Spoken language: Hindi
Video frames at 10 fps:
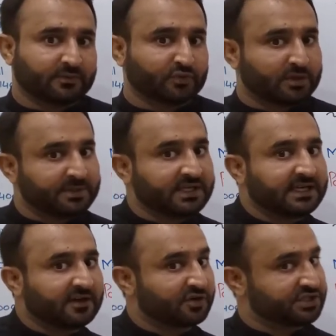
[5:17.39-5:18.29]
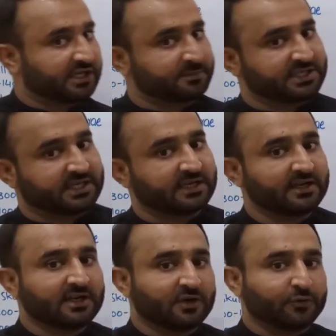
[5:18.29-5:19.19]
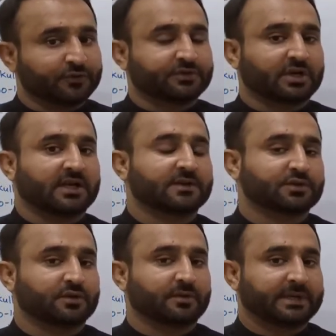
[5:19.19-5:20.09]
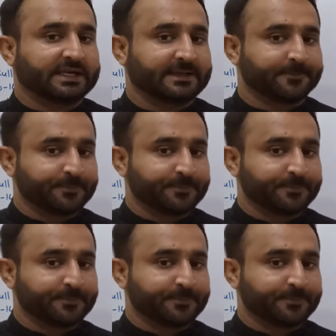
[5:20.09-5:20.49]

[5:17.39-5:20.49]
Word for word: सोए भी नहीं हैं और जाग भी नहीं रहे उस दौरान जो हमारी